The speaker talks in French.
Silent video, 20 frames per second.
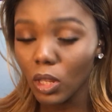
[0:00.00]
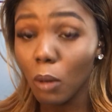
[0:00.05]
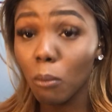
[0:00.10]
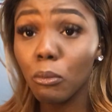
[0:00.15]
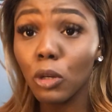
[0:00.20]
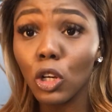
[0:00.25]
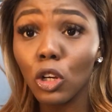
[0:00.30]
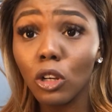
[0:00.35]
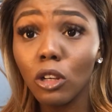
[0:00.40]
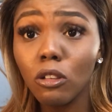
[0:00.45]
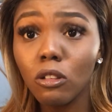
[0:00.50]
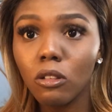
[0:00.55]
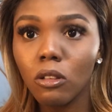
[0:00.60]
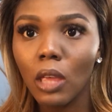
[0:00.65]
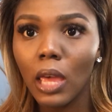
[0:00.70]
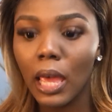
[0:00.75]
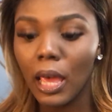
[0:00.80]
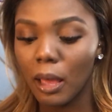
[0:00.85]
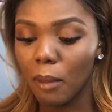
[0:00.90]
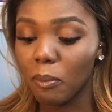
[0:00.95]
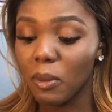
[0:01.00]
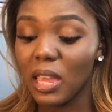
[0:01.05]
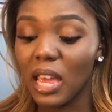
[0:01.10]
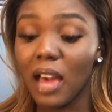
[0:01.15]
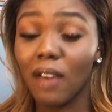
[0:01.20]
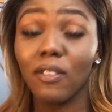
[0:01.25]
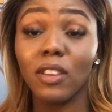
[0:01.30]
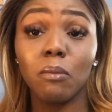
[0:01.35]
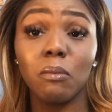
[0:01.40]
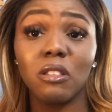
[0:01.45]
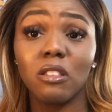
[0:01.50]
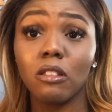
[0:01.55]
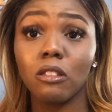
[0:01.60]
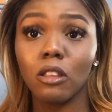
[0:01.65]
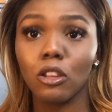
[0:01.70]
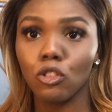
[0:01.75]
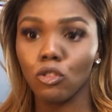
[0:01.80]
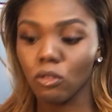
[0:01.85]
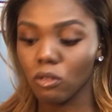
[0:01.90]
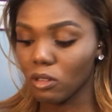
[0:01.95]
brosse, puis avec mes
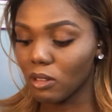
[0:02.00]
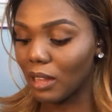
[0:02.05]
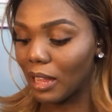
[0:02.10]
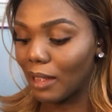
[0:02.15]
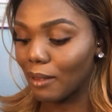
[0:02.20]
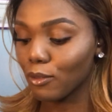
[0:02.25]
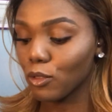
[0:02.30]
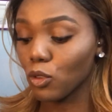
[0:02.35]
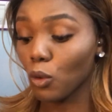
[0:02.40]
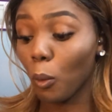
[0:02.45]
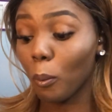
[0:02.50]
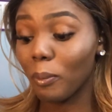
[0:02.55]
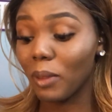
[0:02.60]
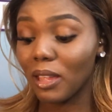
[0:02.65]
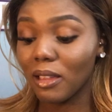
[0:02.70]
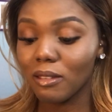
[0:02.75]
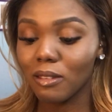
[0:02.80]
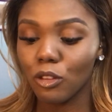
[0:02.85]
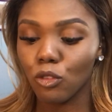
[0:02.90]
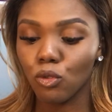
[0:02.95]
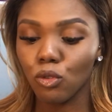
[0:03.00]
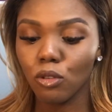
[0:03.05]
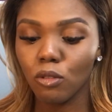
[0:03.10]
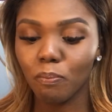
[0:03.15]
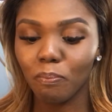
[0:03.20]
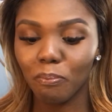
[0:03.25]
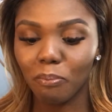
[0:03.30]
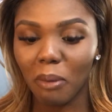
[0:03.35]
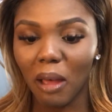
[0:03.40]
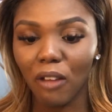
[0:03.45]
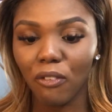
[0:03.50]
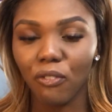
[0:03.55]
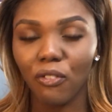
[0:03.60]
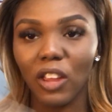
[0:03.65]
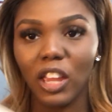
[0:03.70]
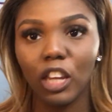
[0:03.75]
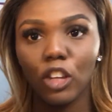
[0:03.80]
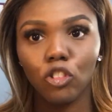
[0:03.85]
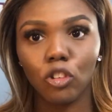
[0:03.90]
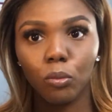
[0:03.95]
extensions, ça tombe bien, c'est juste
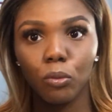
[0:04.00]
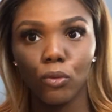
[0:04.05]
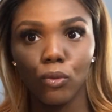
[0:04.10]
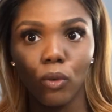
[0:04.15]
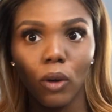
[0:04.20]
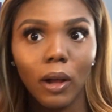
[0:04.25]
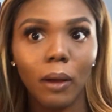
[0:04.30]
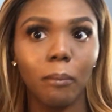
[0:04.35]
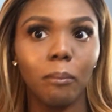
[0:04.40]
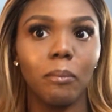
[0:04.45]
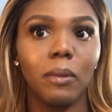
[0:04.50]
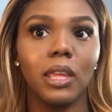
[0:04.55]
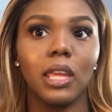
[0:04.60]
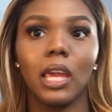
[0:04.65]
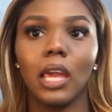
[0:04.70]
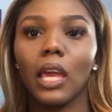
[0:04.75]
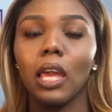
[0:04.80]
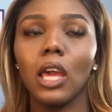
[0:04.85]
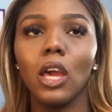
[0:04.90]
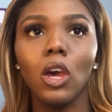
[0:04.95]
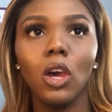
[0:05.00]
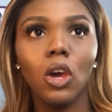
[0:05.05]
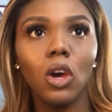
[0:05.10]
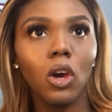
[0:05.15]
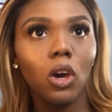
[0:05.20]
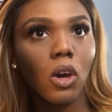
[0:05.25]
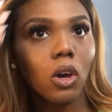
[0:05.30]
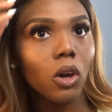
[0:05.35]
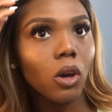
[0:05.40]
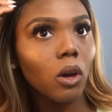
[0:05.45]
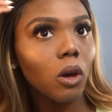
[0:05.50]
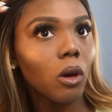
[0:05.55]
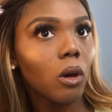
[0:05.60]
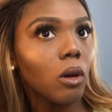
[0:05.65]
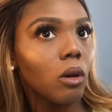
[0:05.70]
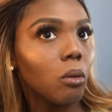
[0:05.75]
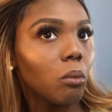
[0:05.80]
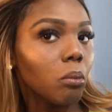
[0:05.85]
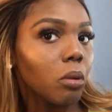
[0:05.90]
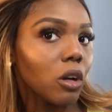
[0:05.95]
parfait, je vais pouvoir bien euh,
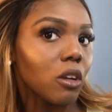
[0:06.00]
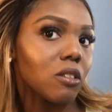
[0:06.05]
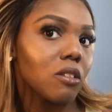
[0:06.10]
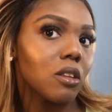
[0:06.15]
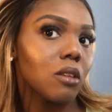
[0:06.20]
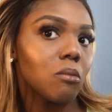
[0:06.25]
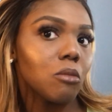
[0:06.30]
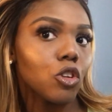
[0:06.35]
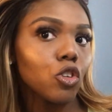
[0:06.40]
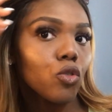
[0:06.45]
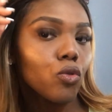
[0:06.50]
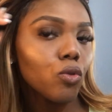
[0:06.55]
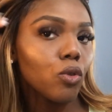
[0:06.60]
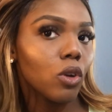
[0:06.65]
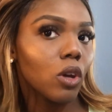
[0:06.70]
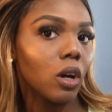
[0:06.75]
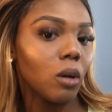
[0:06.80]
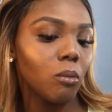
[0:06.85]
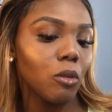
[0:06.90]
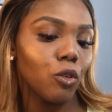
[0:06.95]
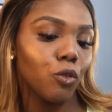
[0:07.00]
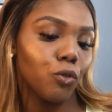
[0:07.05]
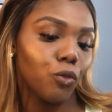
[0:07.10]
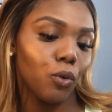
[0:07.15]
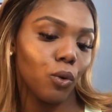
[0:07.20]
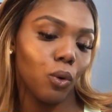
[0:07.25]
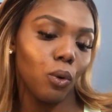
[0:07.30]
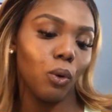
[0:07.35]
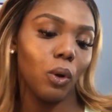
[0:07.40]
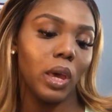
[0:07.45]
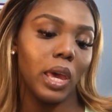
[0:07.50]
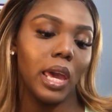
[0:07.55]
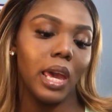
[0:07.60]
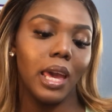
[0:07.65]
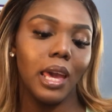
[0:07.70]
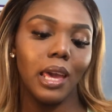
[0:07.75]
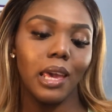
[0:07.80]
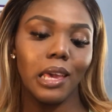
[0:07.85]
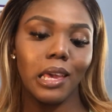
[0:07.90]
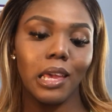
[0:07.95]
brosser mes cheveux comme il faut,
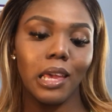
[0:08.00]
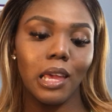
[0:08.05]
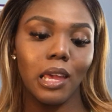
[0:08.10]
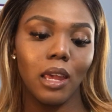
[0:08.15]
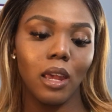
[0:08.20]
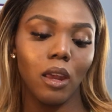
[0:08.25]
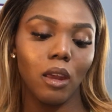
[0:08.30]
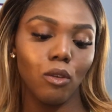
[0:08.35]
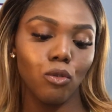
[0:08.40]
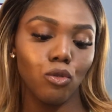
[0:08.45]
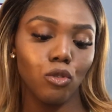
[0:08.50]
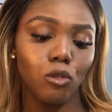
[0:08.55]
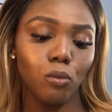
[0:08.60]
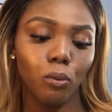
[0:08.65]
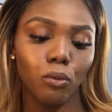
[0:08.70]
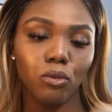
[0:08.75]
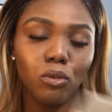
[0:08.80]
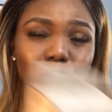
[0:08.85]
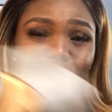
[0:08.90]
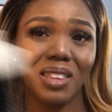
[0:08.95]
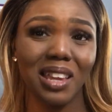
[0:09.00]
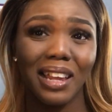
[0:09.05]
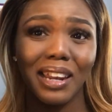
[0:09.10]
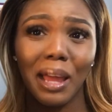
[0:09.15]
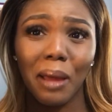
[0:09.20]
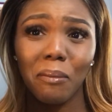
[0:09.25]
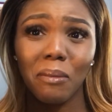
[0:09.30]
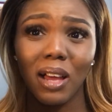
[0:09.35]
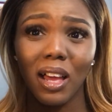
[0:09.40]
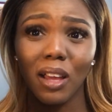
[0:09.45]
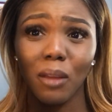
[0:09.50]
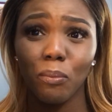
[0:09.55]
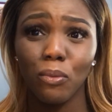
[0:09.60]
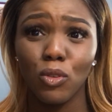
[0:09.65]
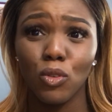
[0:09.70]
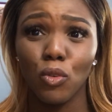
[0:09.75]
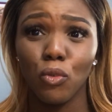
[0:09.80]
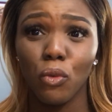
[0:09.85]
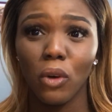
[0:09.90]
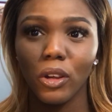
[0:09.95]
et juste pour soutenir la marque,
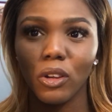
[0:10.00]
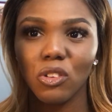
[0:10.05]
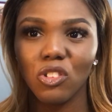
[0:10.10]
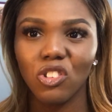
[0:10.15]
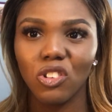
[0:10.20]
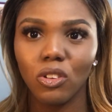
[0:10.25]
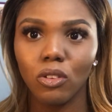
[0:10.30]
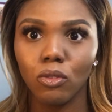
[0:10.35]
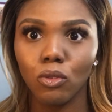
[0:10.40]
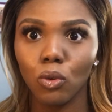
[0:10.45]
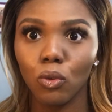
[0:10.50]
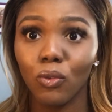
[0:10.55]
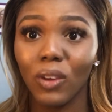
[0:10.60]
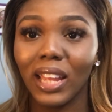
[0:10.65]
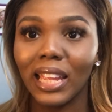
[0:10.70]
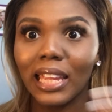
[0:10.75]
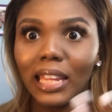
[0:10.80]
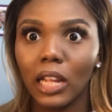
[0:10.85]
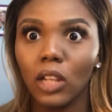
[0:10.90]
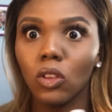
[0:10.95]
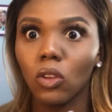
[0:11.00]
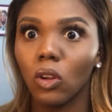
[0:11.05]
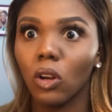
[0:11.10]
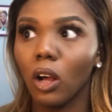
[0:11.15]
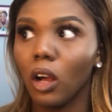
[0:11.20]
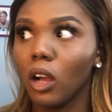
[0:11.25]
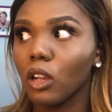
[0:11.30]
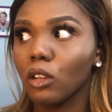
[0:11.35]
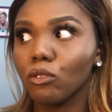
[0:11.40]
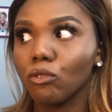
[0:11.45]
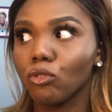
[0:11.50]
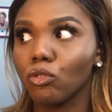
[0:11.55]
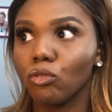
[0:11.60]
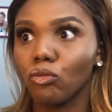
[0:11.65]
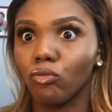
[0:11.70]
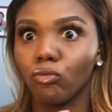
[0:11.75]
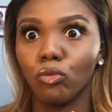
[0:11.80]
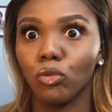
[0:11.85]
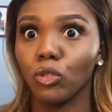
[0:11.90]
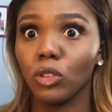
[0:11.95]
puis de voir que j'ai trouvé à 4$,
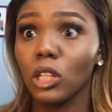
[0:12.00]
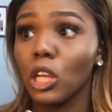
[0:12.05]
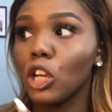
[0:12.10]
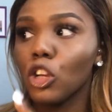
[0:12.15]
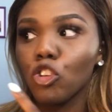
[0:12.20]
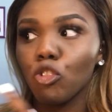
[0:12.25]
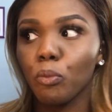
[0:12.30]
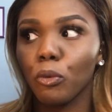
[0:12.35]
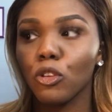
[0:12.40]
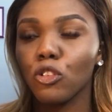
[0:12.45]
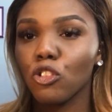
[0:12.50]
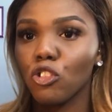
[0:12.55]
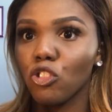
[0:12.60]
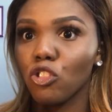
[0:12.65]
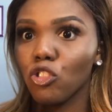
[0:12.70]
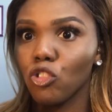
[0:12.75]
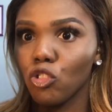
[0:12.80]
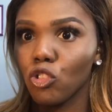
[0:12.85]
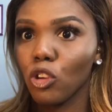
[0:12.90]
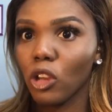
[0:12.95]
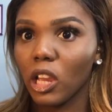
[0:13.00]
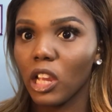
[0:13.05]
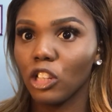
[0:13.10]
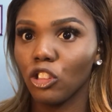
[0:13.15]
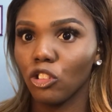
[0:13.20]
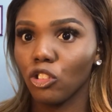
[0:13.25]
je pense que si j'aurais